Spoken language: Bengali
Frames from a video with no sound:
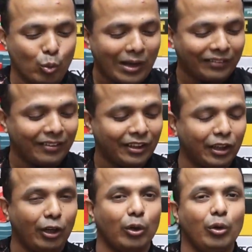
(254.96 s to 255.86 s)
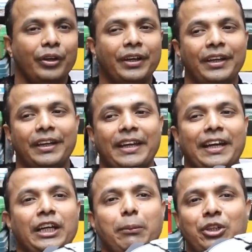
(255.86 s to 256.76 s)
ওয়াল সেজারটা হলো
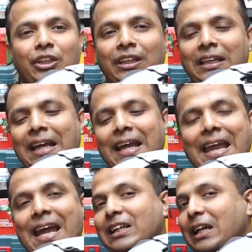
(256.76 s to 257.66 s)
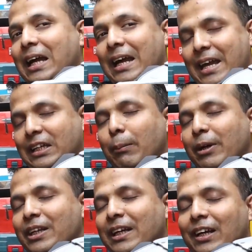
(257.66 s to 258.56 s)
গ্রাইন্ডিং মেশিন দিয়ে একটা একটা
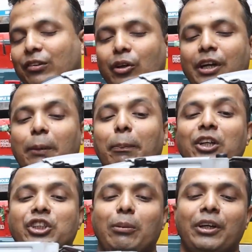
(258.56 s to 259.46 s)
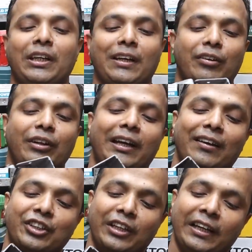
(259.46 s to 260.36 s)
ব্লেড দিয়ে কাজ করে এটা পাঁচটা ব্লেড দিয়ে কাজ করে দেখা
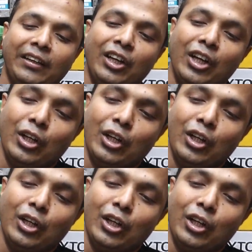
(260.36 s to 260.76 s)
যাচ্ছে দেখেন